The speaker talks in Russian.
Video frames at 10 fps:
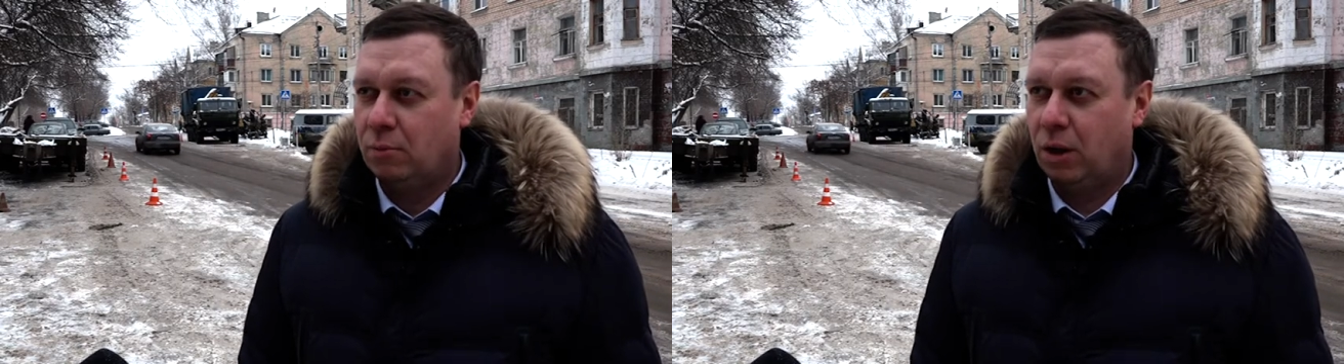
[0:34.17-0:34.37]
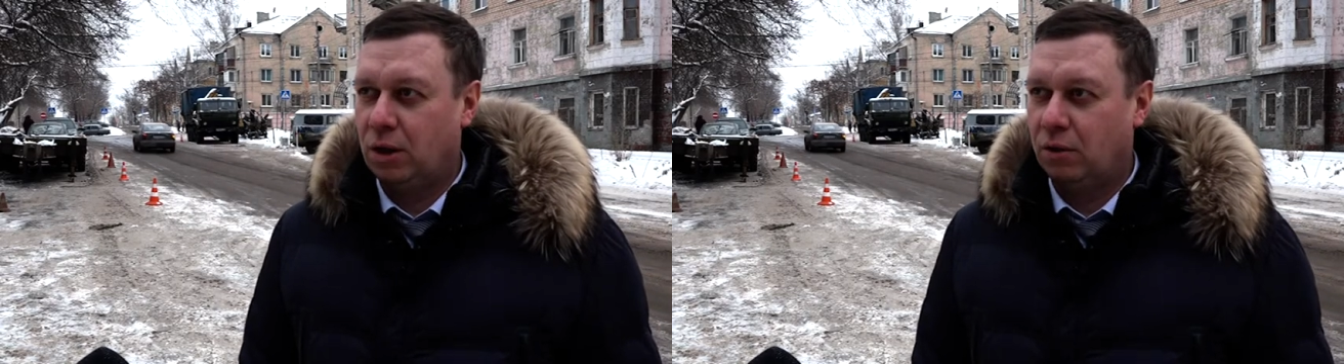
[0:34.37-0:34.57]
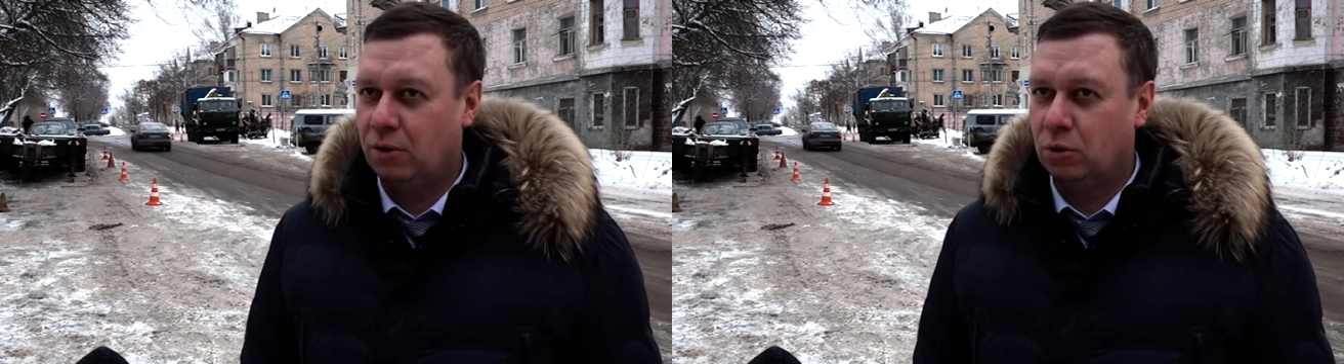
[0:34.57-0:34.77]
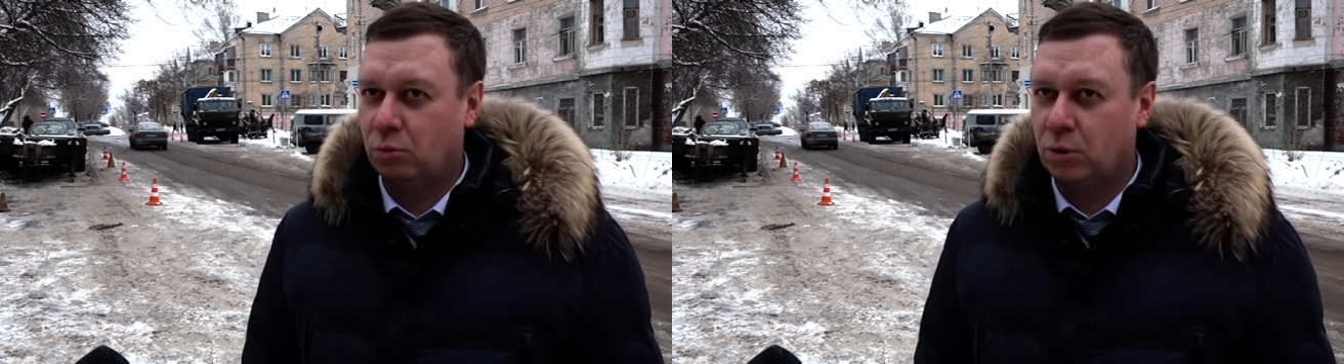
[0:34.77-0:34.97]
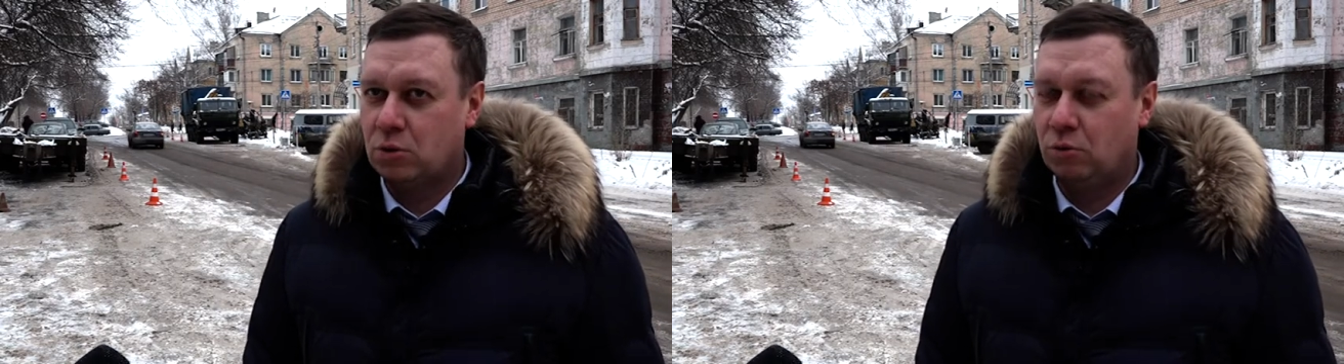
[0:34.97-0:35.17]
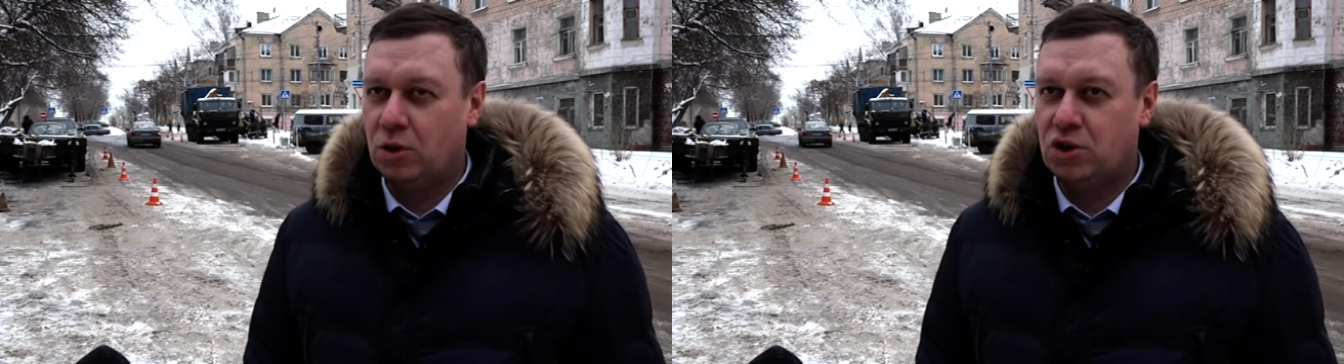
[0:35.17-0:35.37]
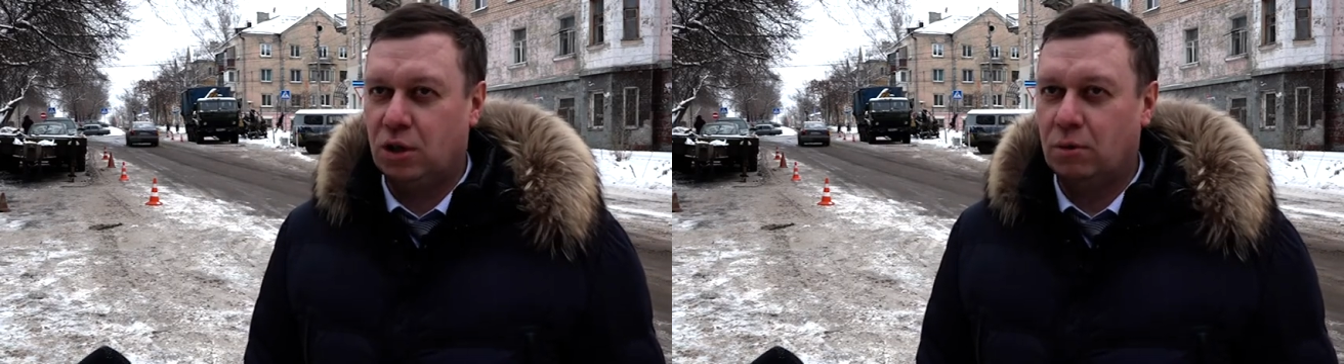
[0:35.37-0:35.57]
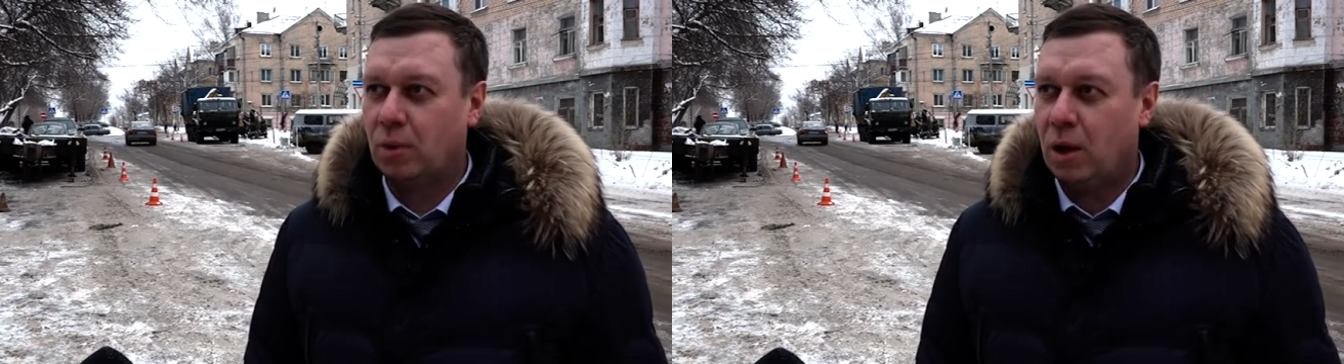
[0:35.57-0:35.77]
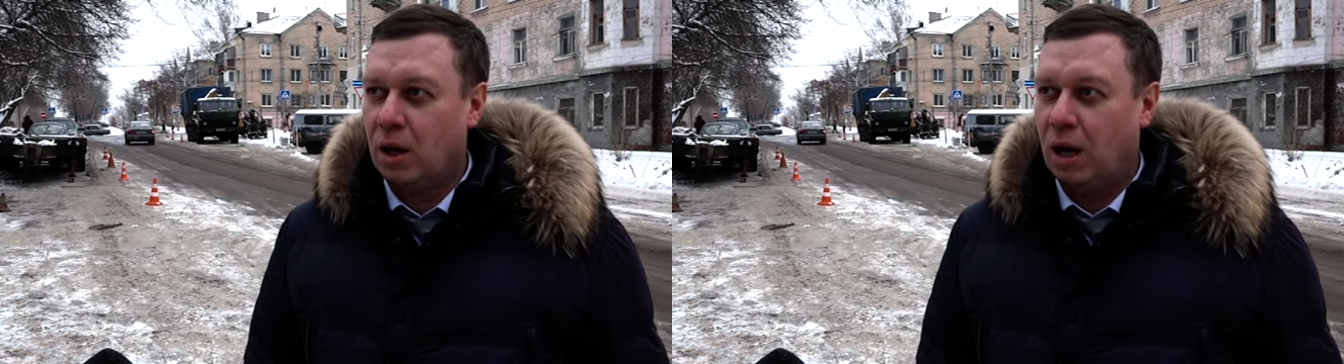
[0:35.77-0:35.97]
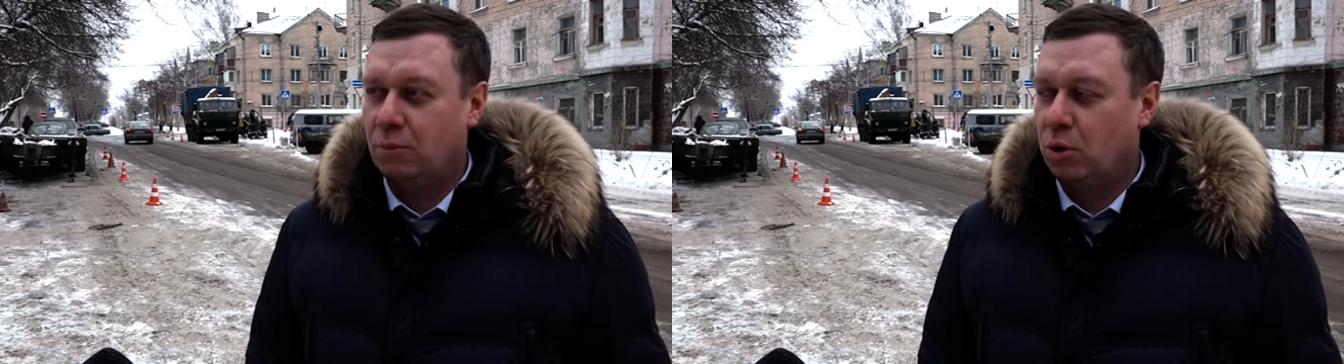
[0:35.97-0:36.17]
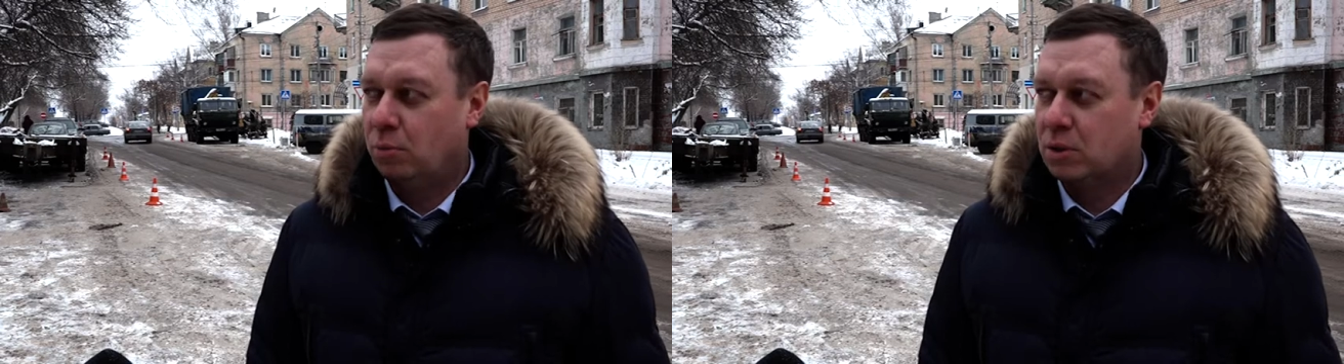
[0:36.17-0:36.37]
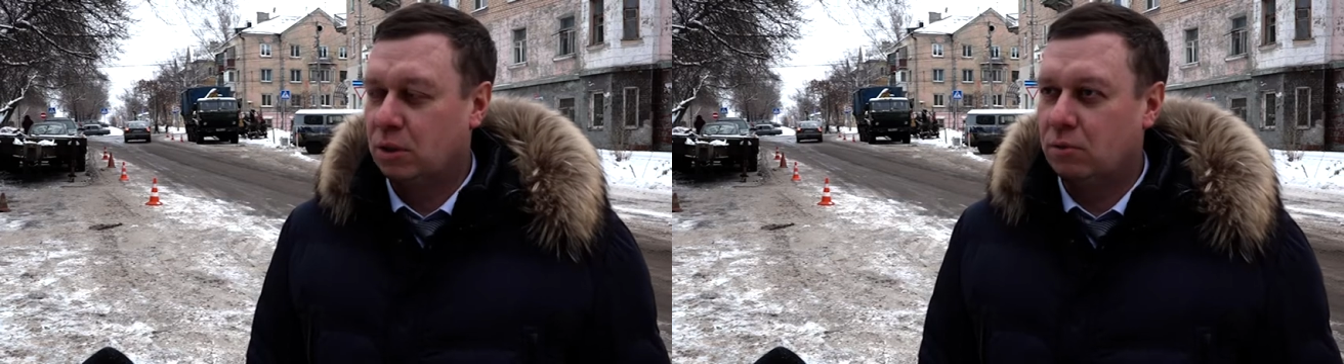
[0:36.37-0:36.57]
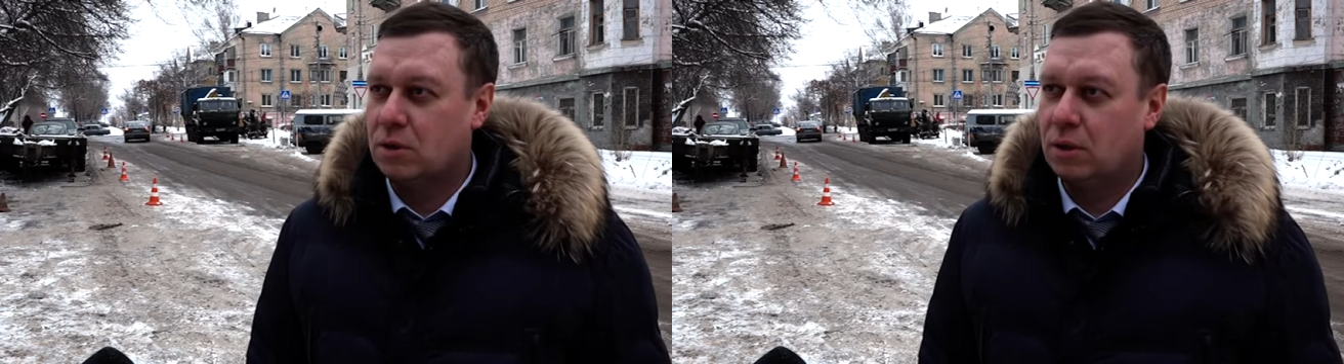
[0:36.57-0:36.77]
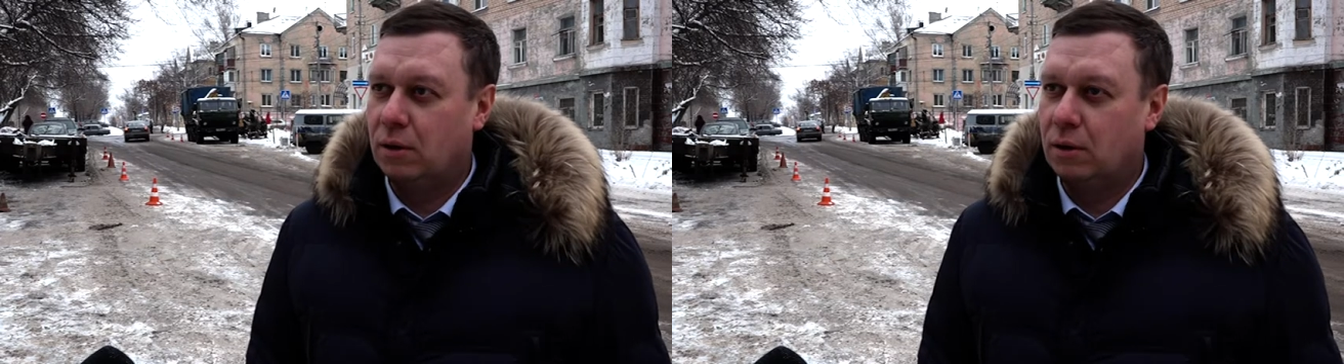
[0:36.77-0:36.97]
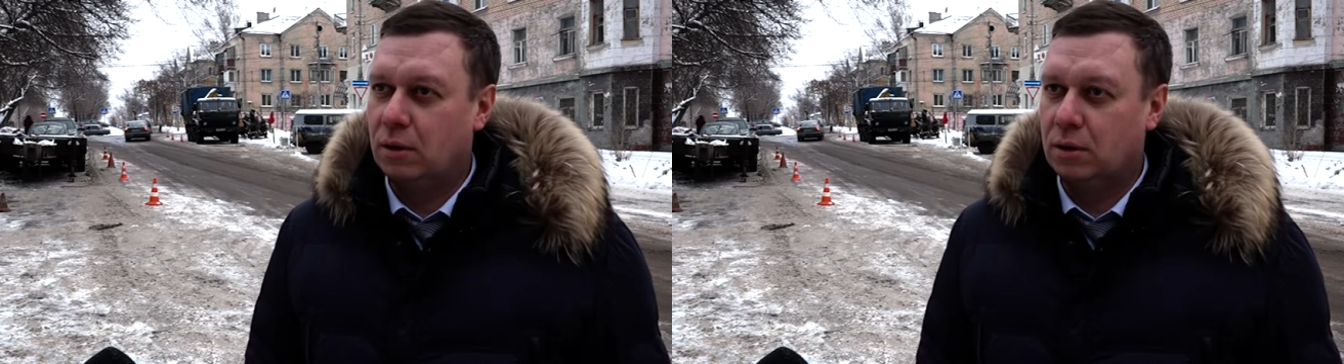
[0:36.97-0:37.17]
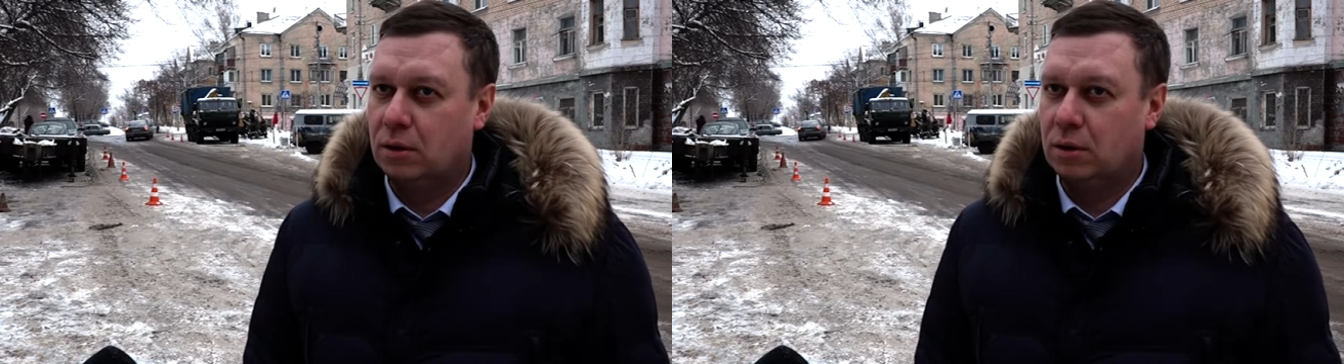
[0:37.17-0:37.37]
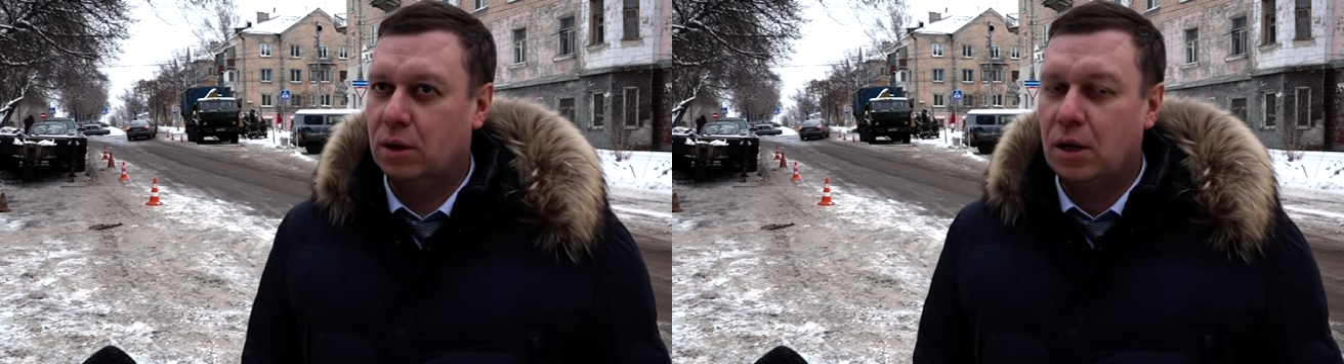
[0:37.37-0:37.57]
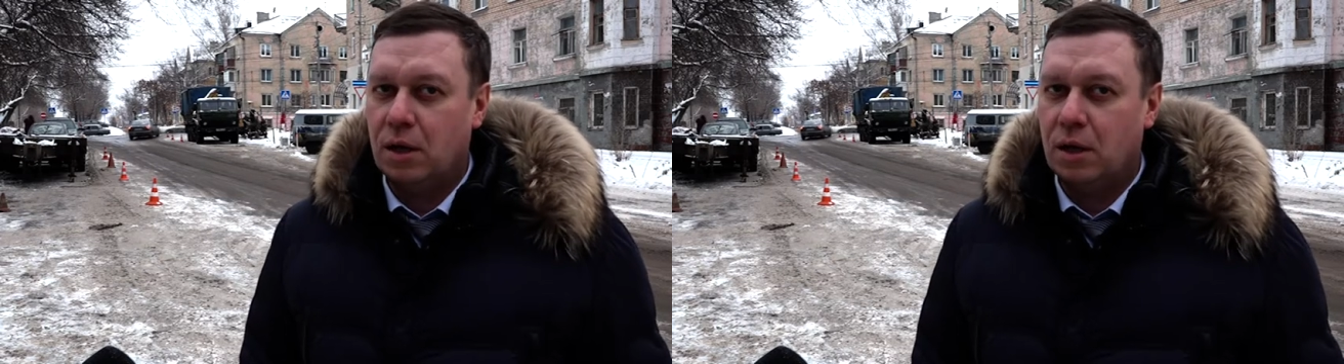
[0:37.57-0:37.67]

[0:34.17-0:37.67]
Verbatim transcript: полиэтиленовой трубы, с увеличением объема, соответственно, а,